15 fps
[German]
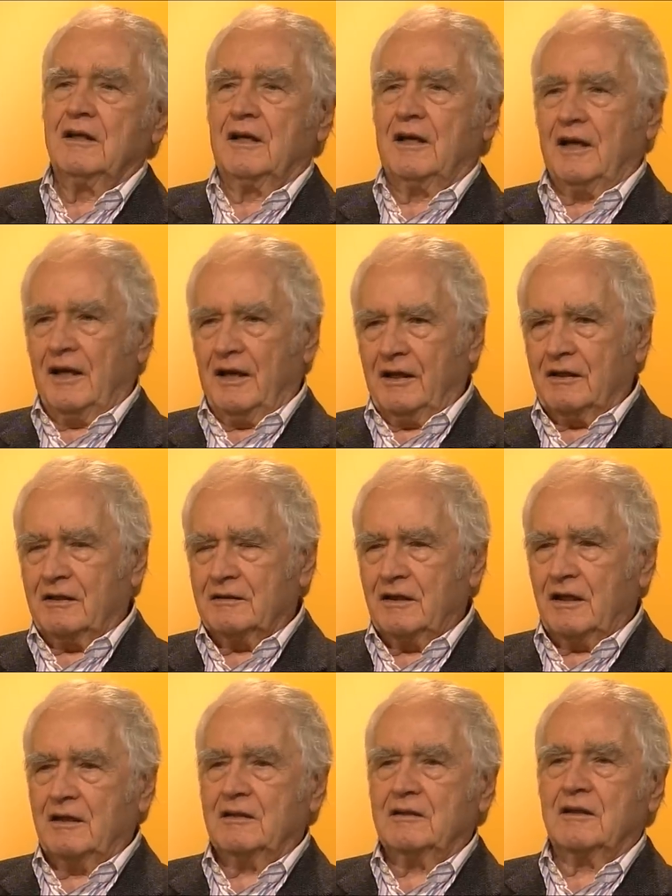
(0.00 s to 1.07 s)
Er
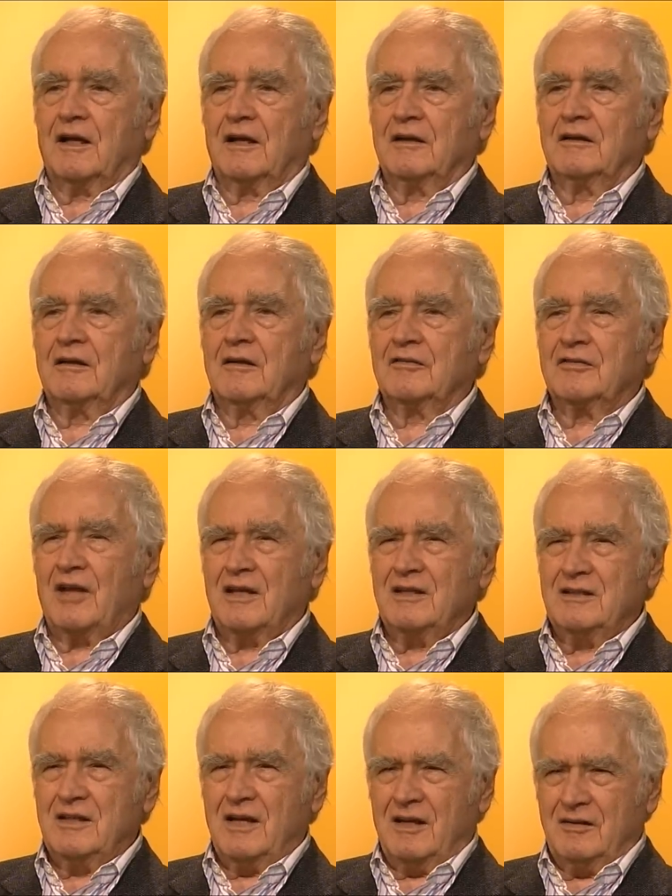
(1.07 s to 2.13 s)
denkt an sein
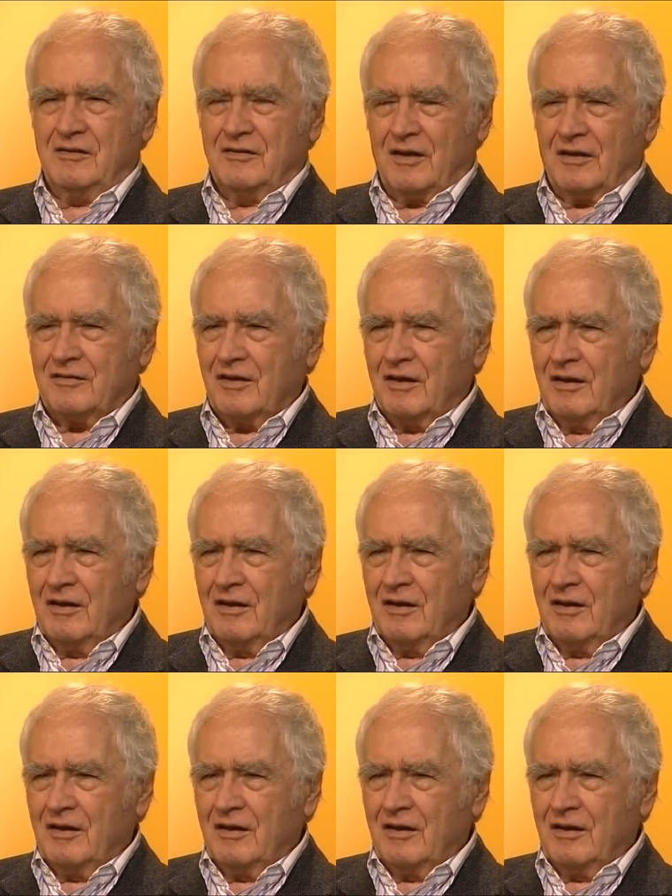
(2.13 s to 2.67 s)
Jenseits.